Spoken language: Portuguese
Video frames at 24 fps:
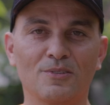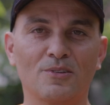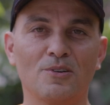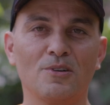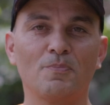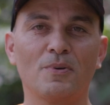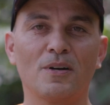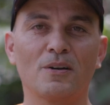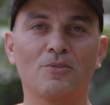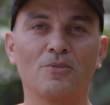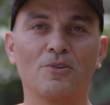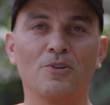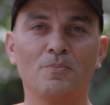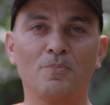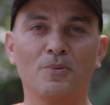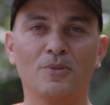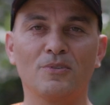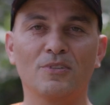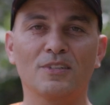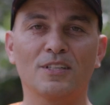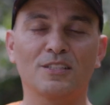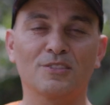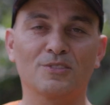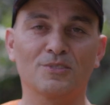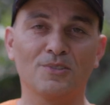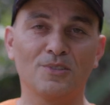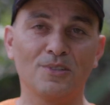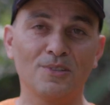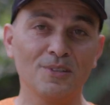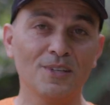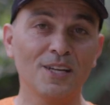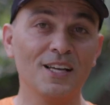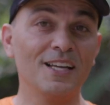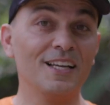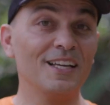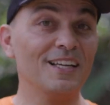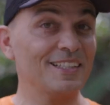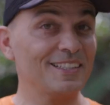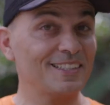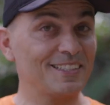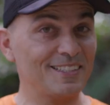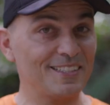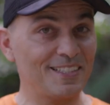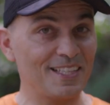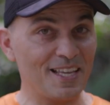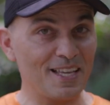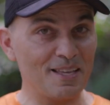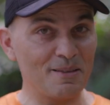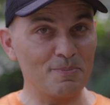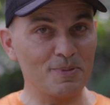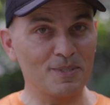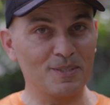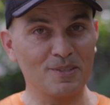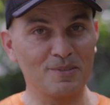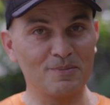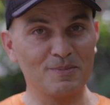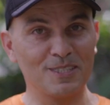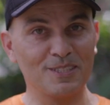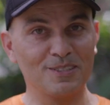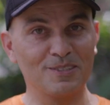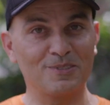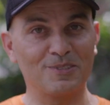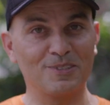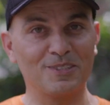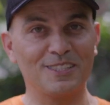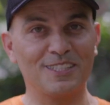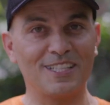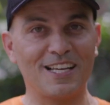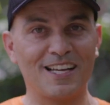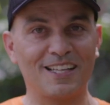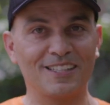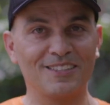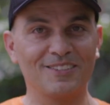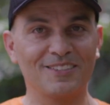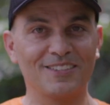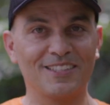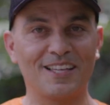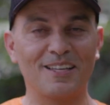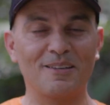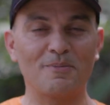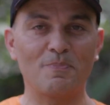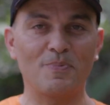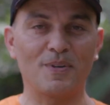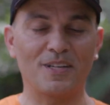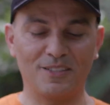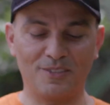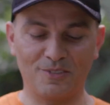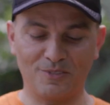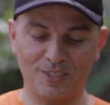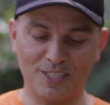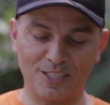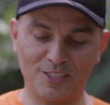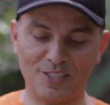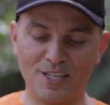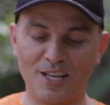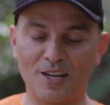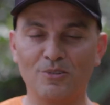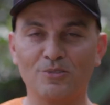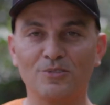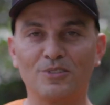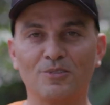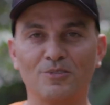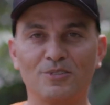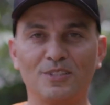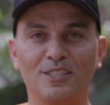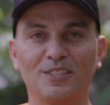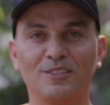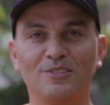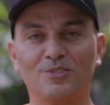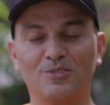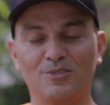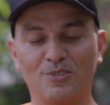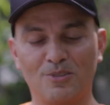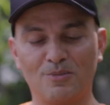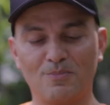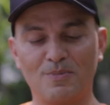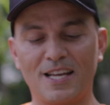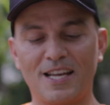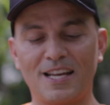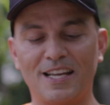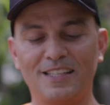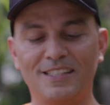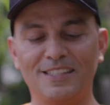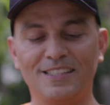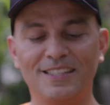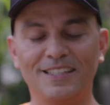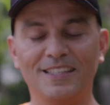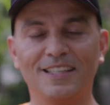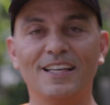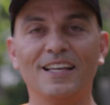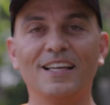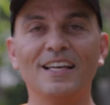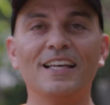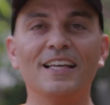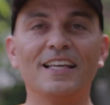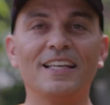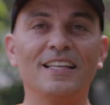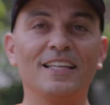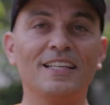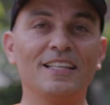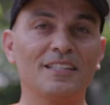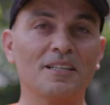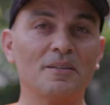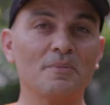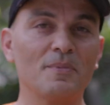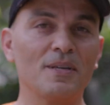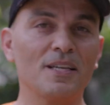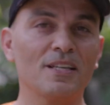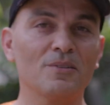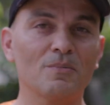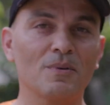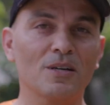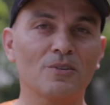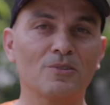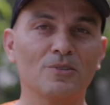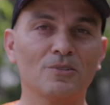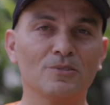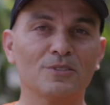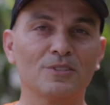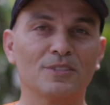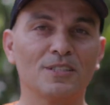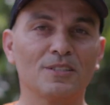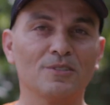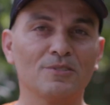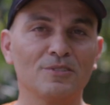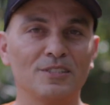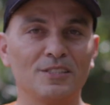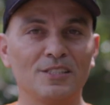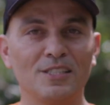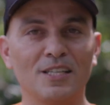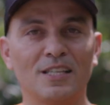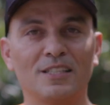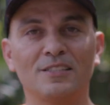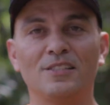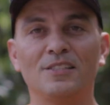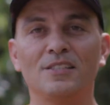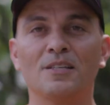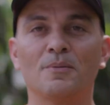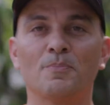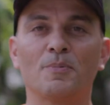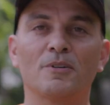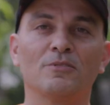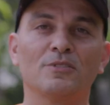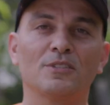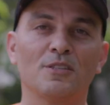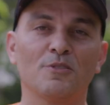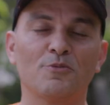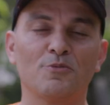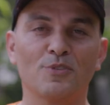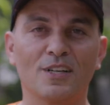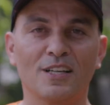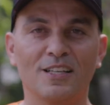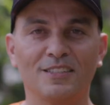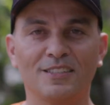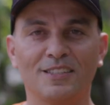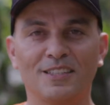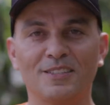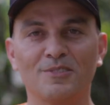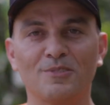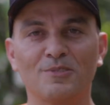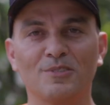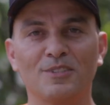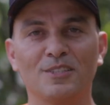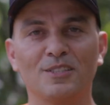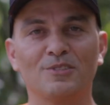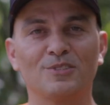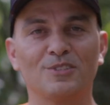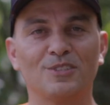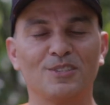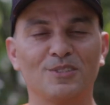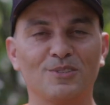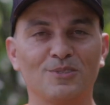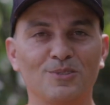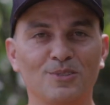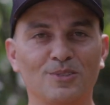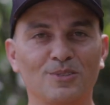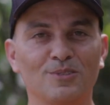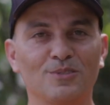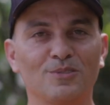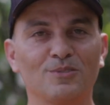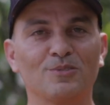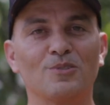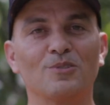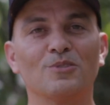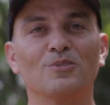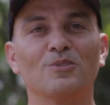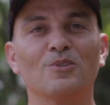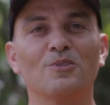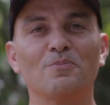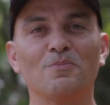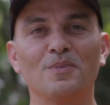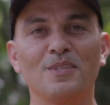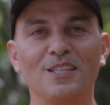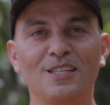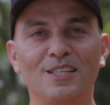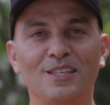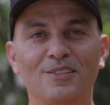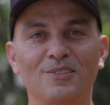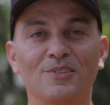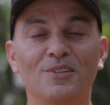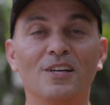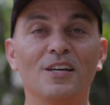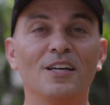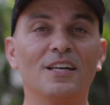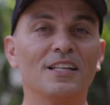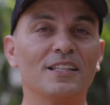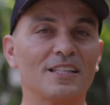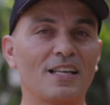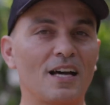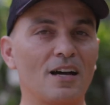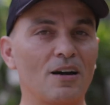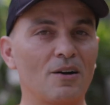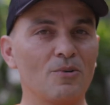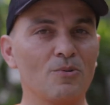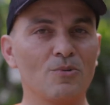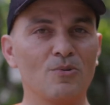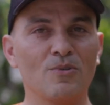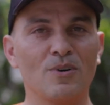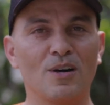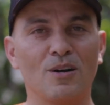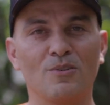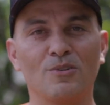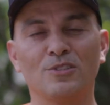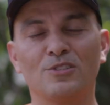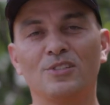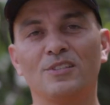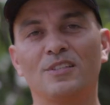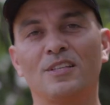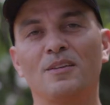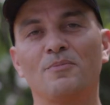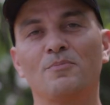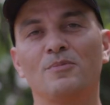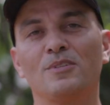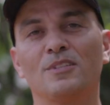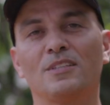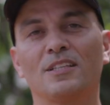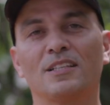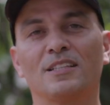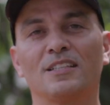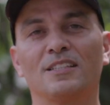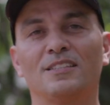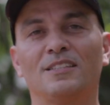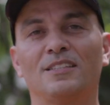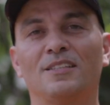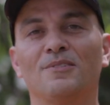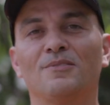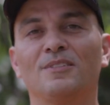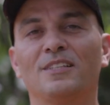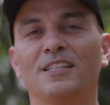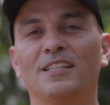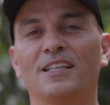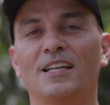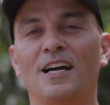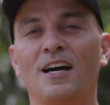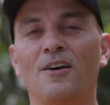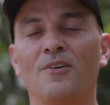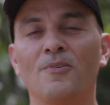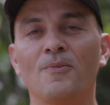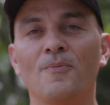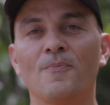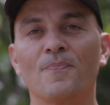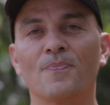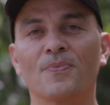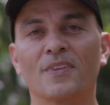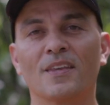corpo a corpo com o cachorro, sempre tomando cuidado, né, para não deixar o teu dedo sobrar ali, e também numa condução do dia a dia, para você ficar tranquilo, seguro num condomínio, na rua, hoje tem muita questão legal.